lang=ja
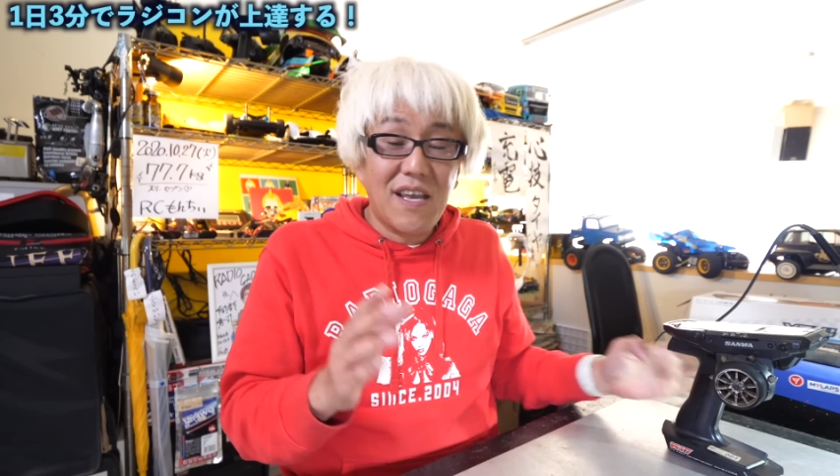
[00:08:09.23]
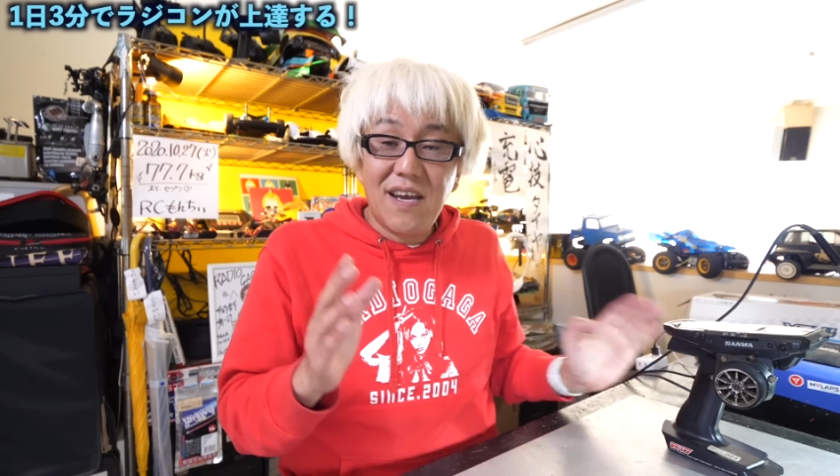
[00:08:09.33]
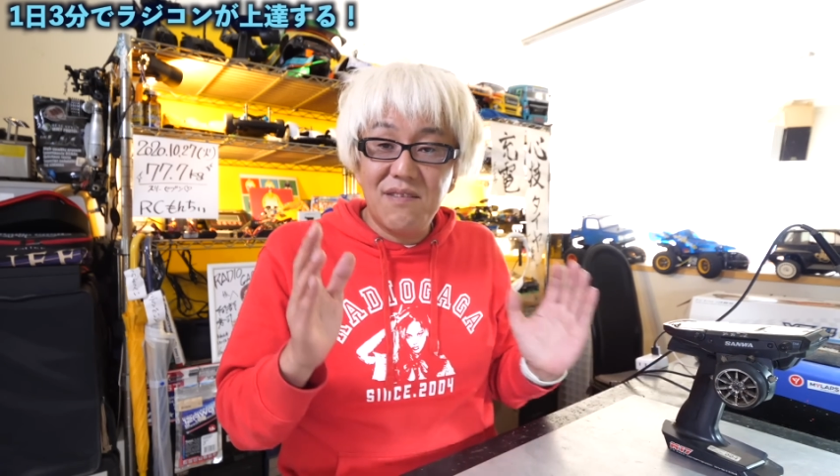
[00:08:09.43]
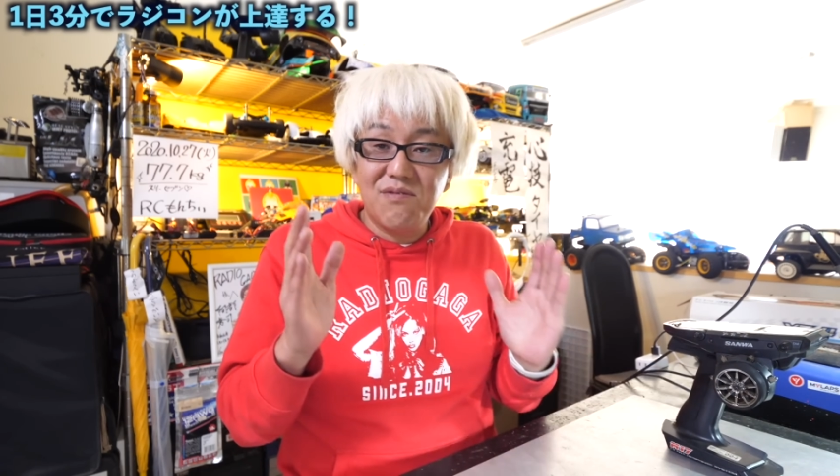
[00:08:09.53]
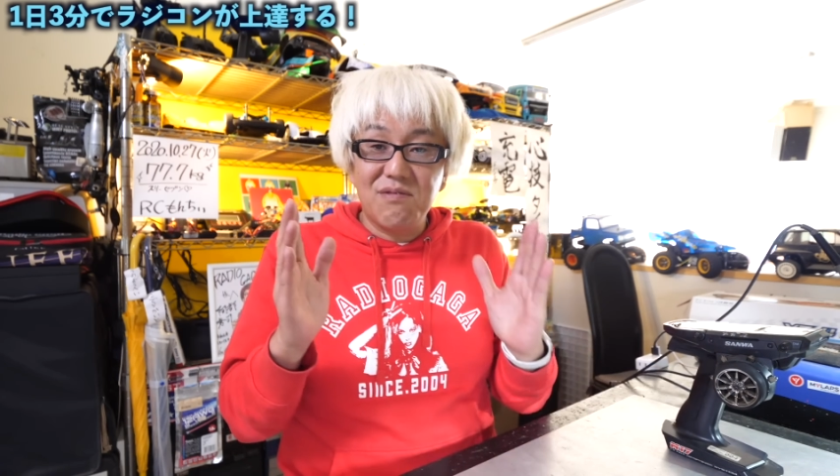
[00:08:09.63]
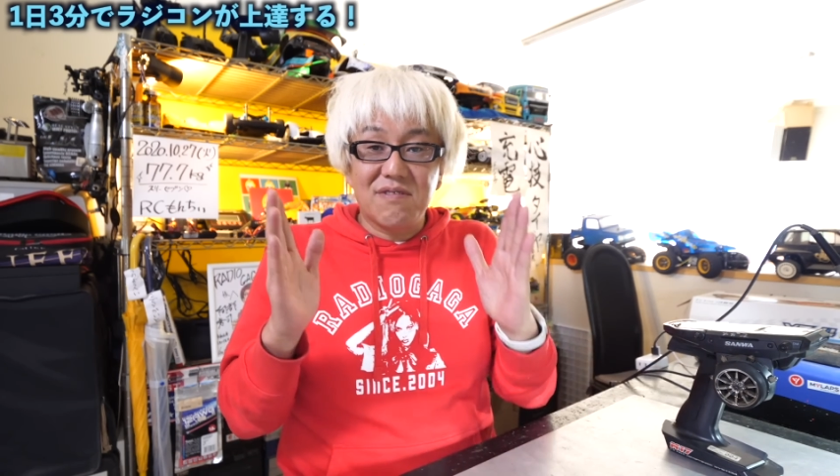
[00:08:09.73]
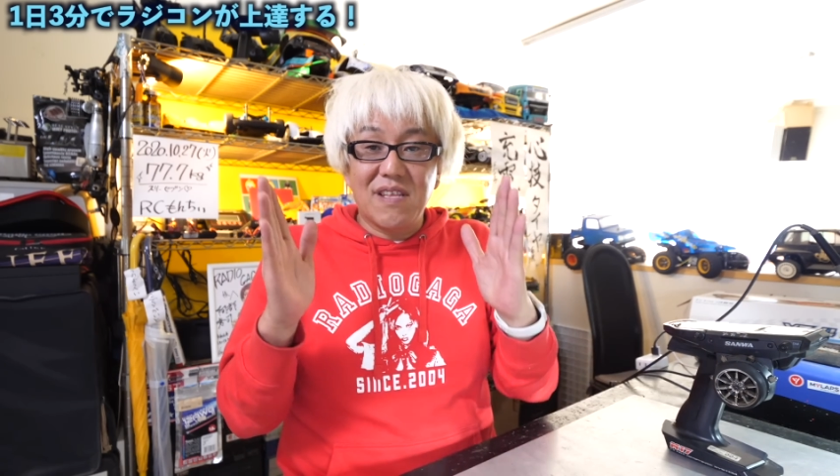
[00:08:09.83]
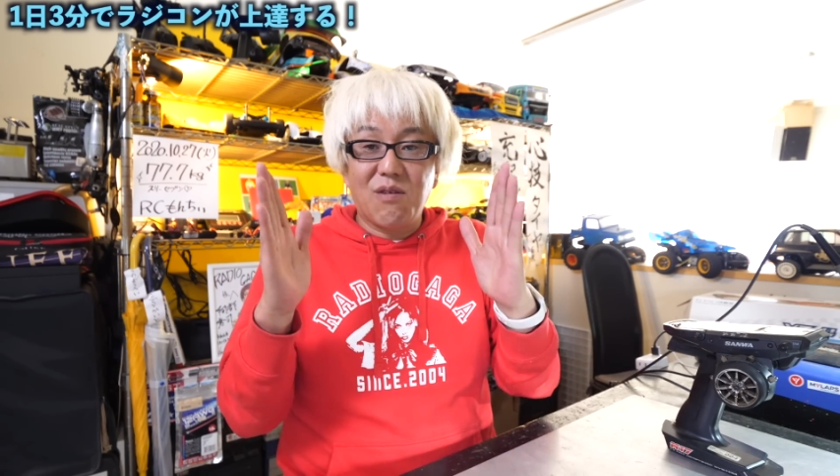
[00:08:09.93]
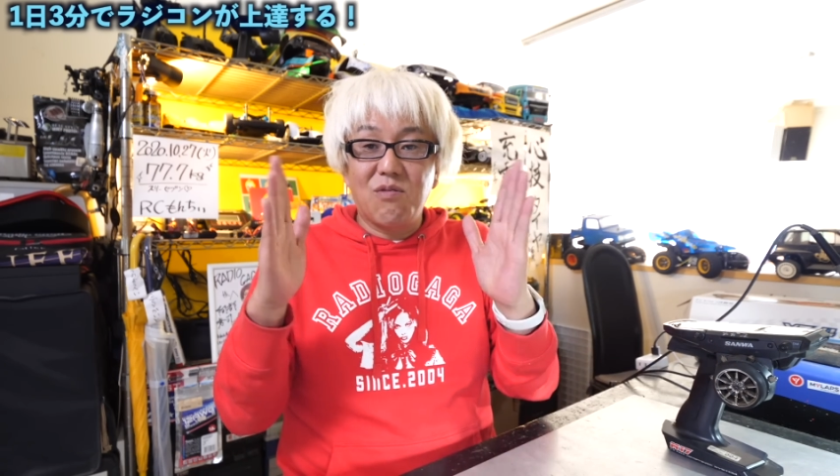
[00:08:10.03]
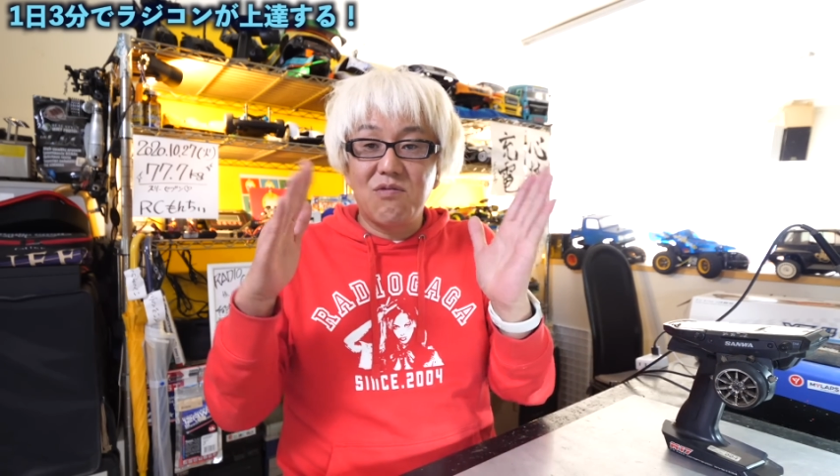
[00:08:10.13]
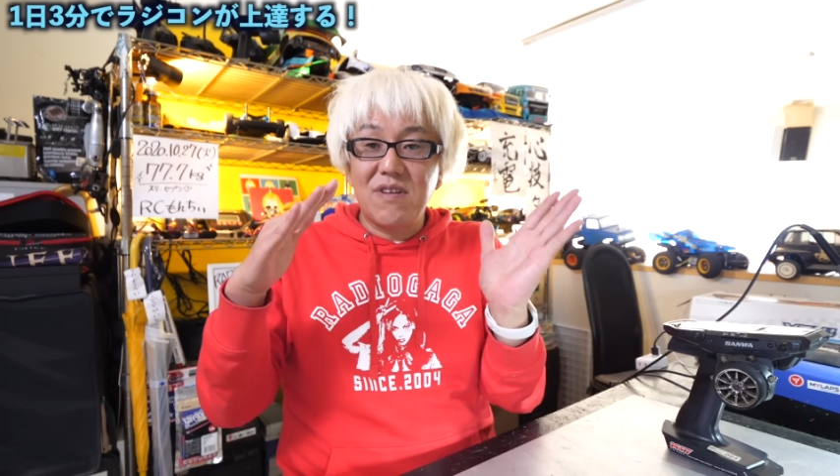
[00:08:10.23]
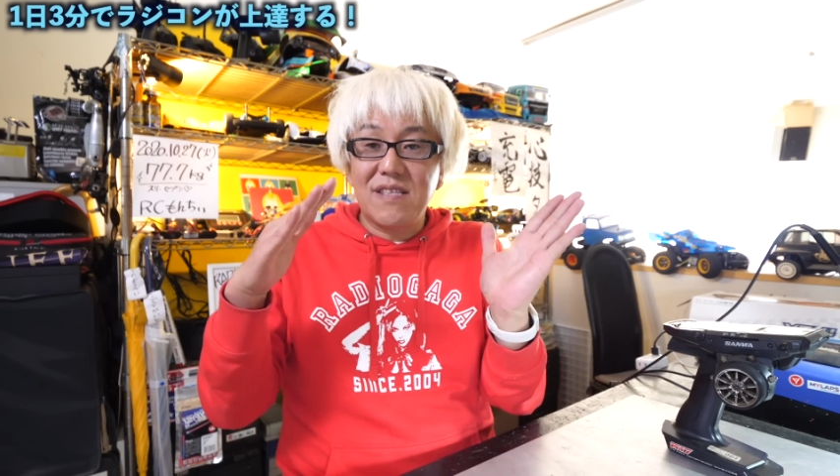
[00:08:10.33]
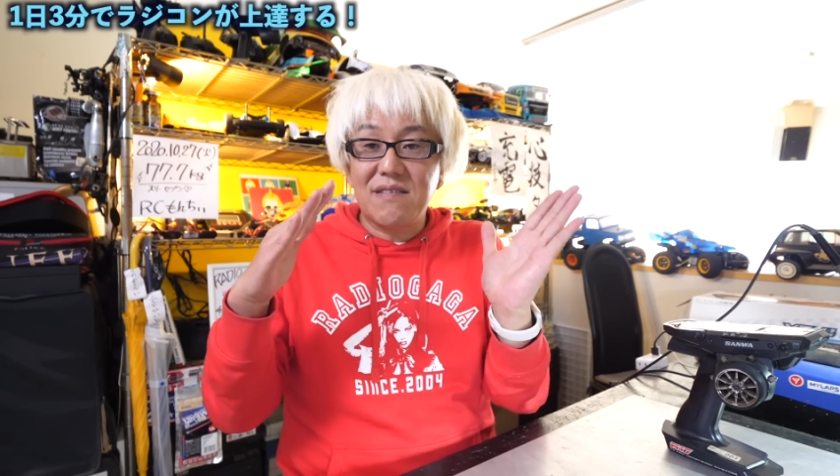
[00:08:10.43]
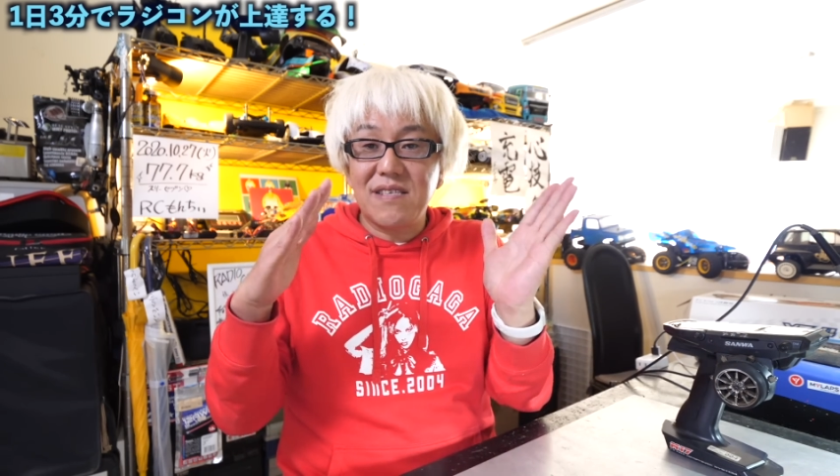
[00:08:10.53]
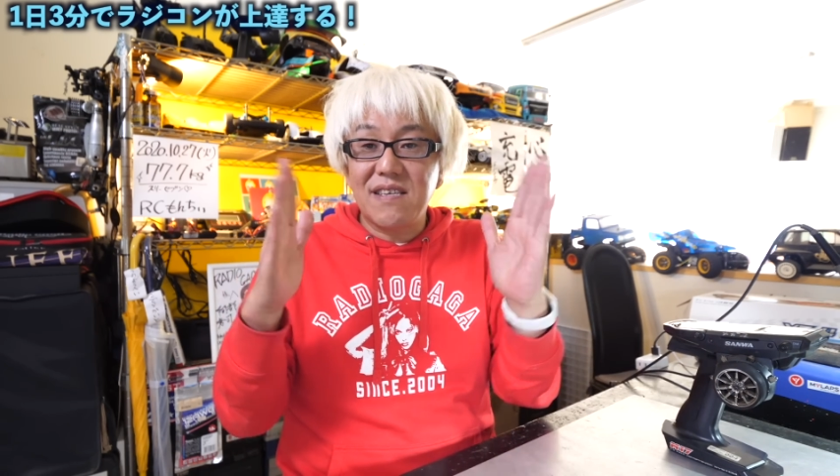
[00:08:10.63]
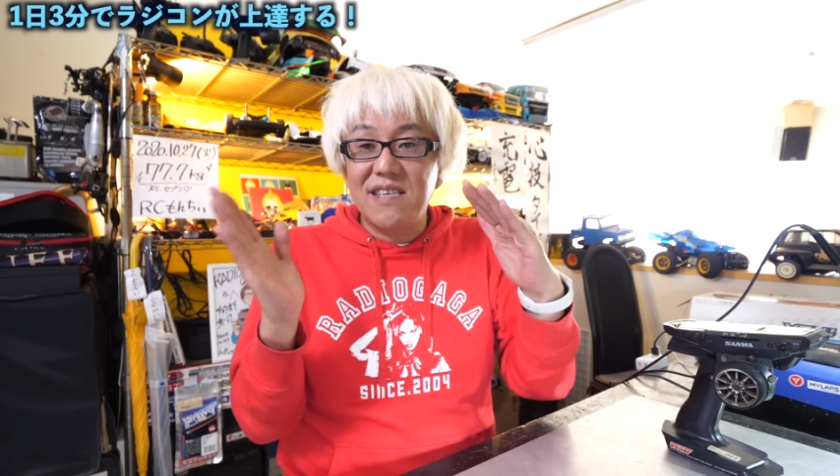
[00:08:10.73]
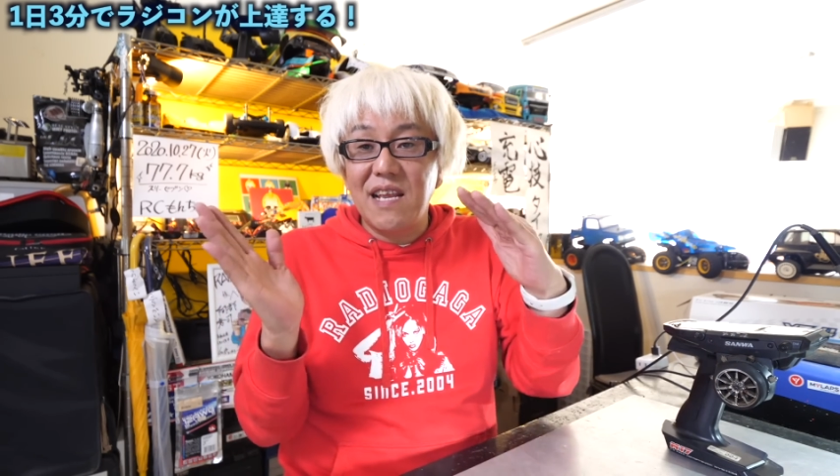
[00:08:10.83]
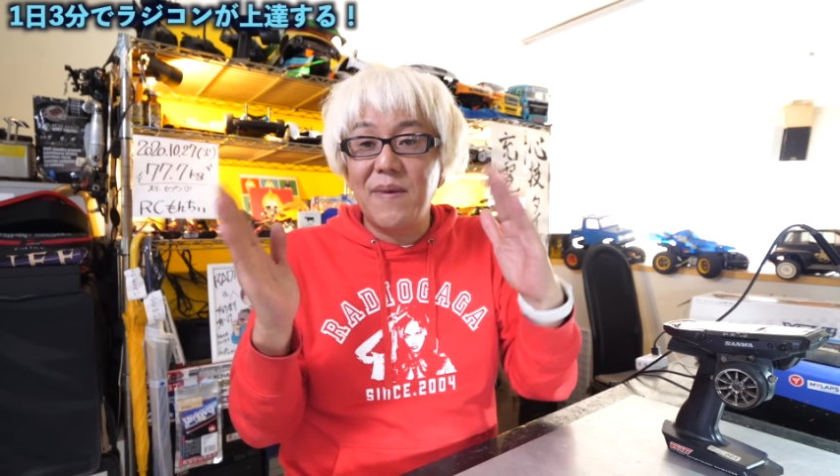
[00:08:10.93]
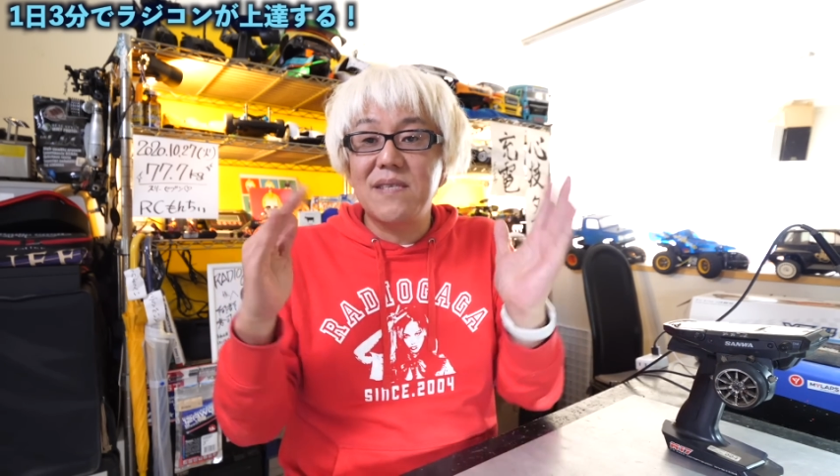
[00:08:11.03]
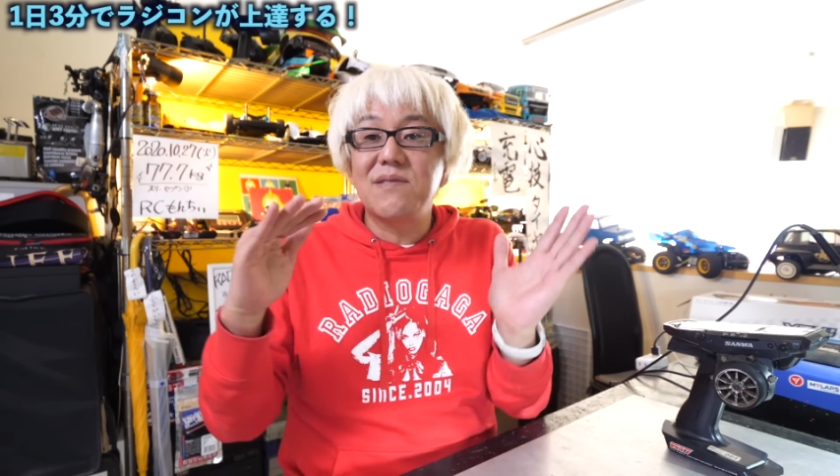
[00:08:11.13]
ハンドルってこのくらいたくさん切
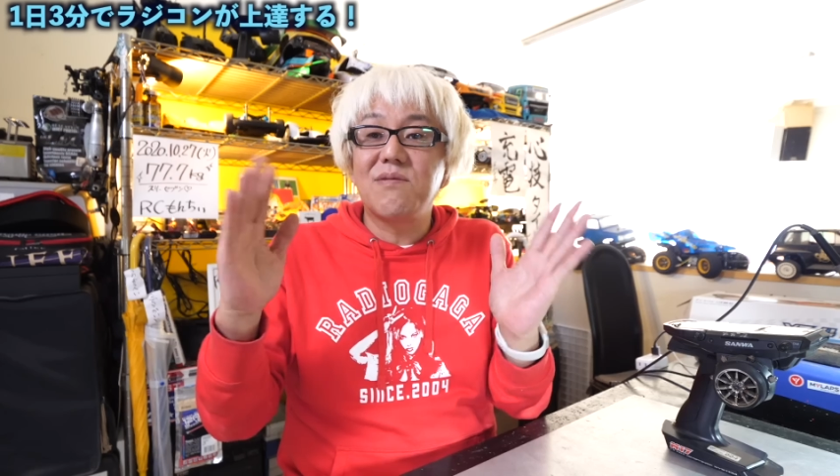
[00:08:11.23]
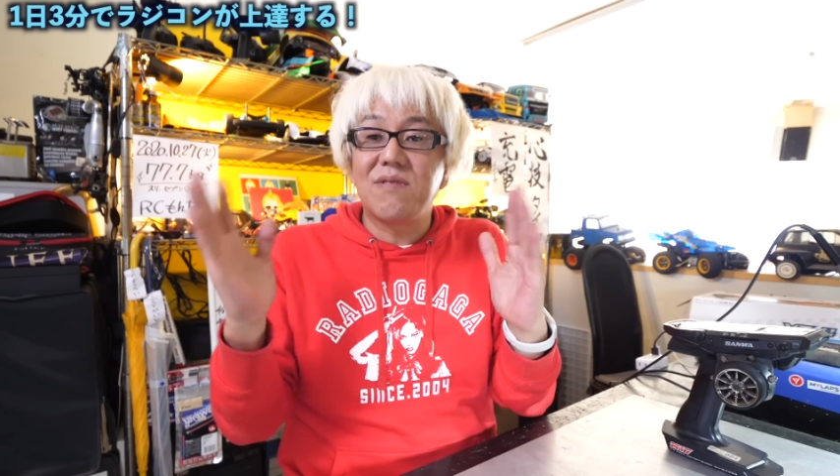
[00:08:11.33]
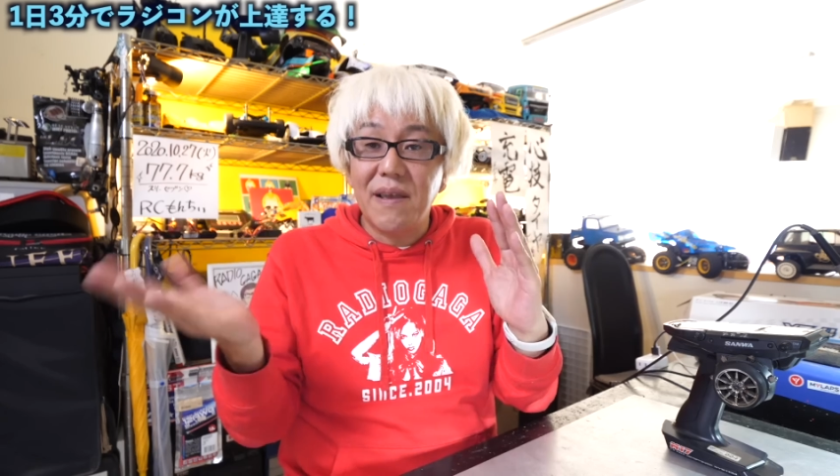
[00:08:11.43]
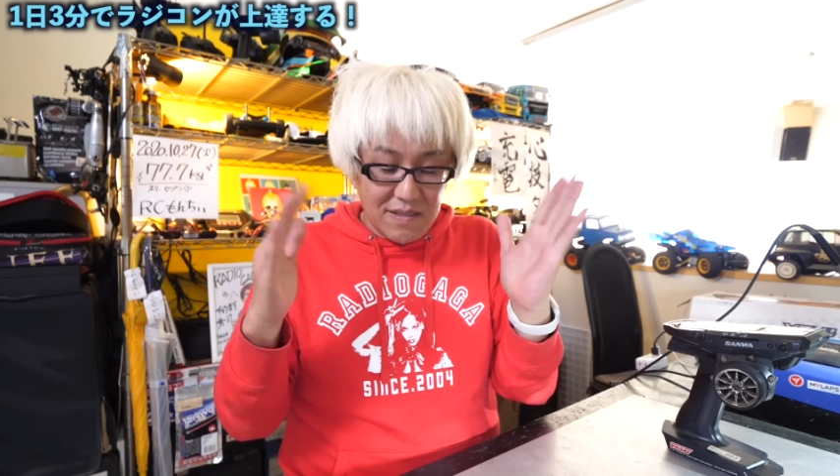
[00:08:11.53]
れますよね。